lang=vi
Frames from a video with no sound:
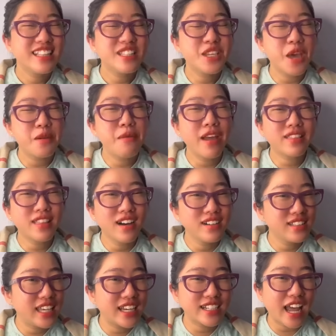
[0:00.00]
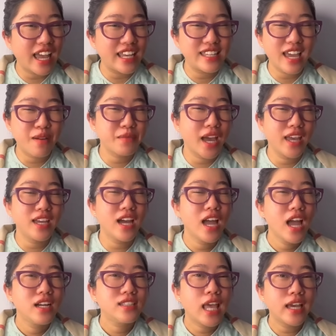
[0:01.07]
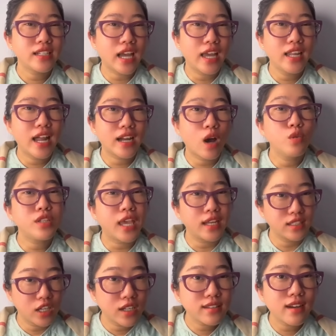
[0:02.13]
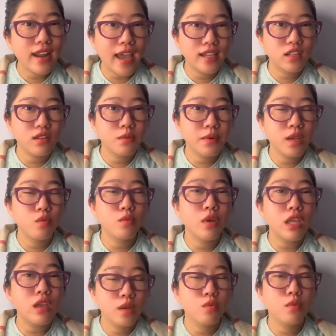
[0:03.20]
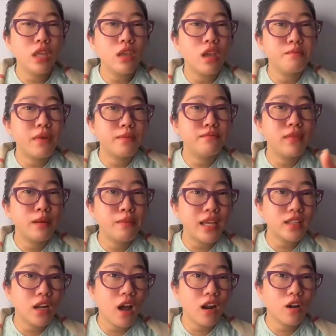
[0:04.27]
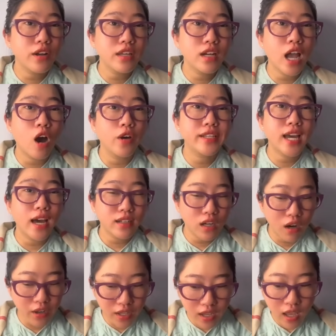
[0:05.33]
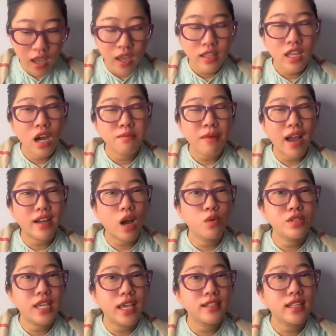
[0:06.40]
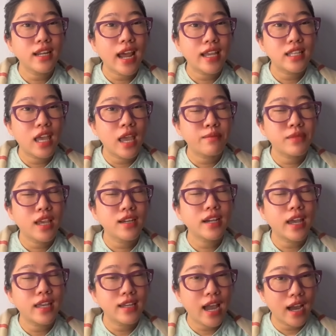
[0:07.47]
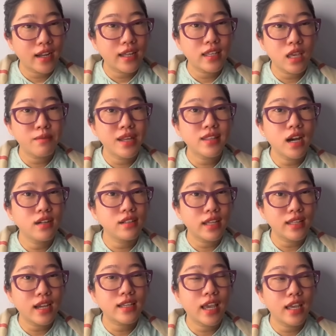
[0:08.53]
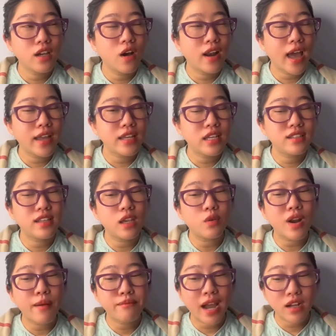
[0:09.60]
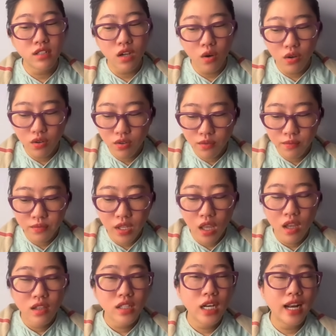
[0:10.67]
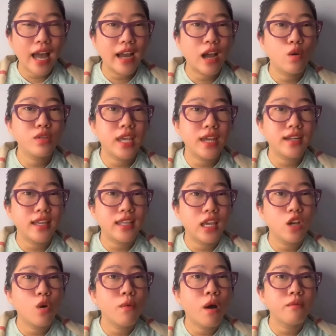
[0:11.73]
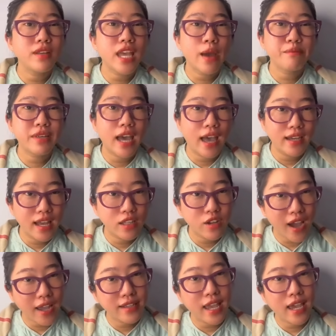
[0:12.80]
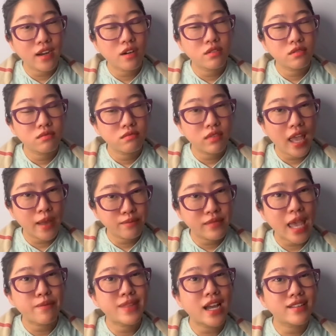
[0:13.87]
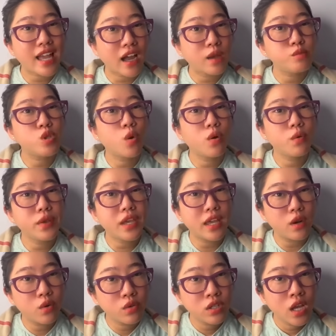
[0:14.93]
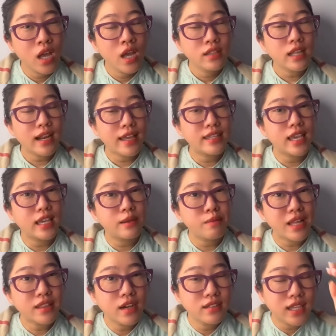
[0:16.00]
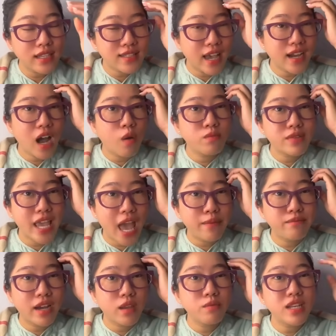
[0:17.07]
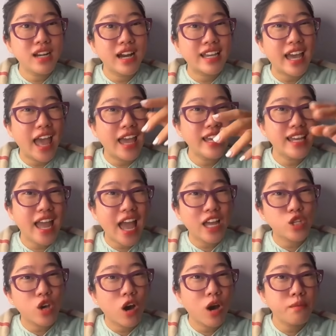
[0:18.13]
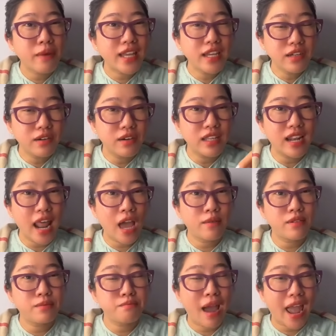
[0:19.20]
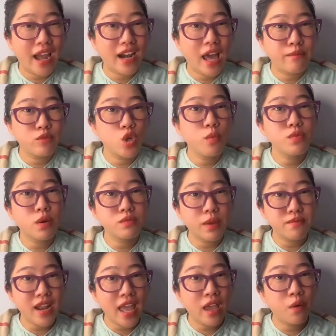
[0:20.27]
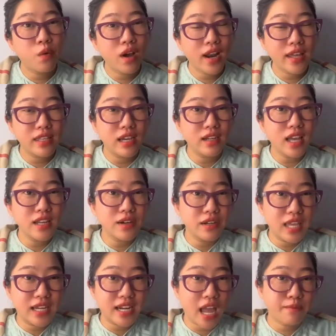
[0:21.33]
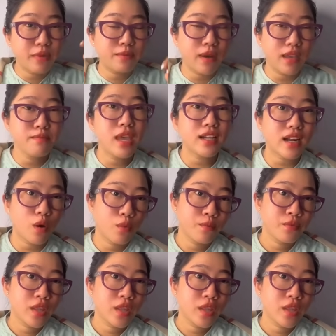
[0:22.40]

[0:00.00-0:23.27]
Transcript: chị thấy tư chiến này em nghĩ thiết nghĩ là câu chuyện thì nó tới đây thôi chứ quý vị quý vị quý vị mình mình biết tới đó là có những cái hồi kết rồi nhưng mà câu chuyện tới đây thì em thiết nghĩ rằng là chị bé tư này chắc chỉ gọi lại gì chịu đóng ăn xôi luôn tức là câu chuyện này chị cũng không dám kể ra cho ai nghe đâu em em chắc chắn em xui cái gì luôn tức là chị bé tư chị sẽ không dám mà giống như là kể ra cho mấy cái người là bạn làm chung trong tiệm đeo hay là những cái người việt nam bên mỹ biết đâu